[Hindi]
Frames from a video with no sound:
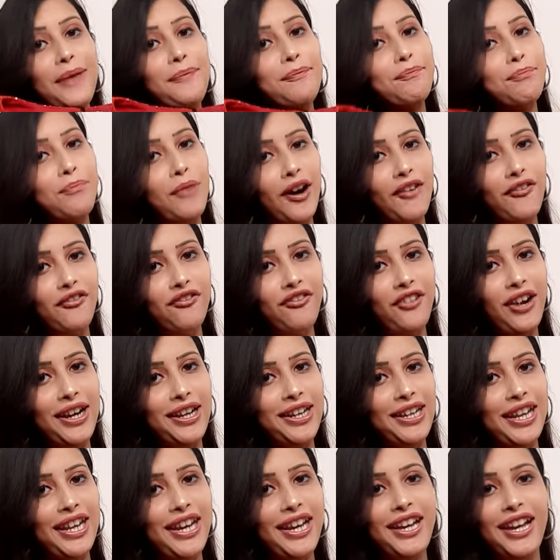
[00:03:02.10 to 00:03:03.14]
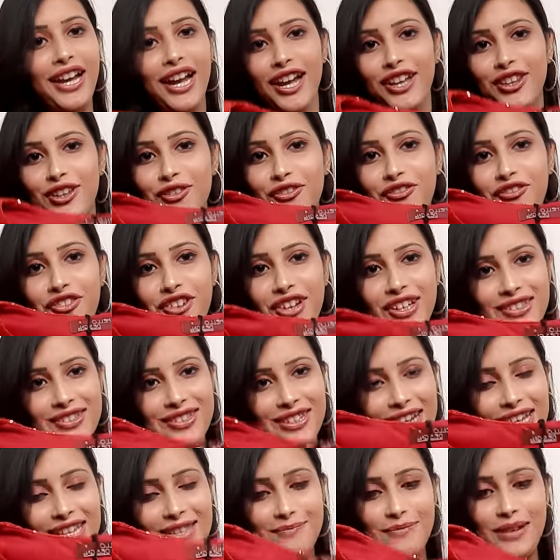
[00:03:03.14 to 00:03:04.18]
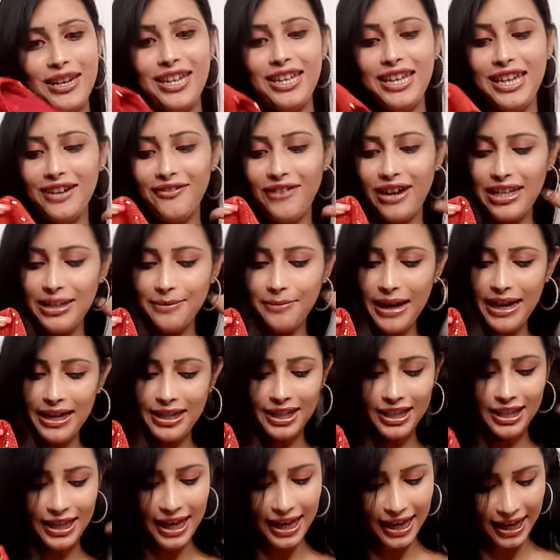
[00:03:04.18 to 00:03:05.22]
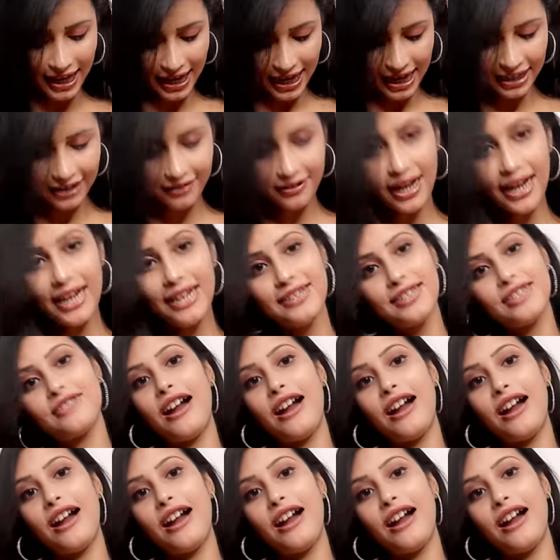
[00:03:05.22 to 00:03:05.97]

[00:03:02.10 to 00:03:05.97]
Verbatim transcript: एंड परफेक्ट है तो फर्स्ट ड्रेस मैंने ये वाली बाय की है एंड प्राइस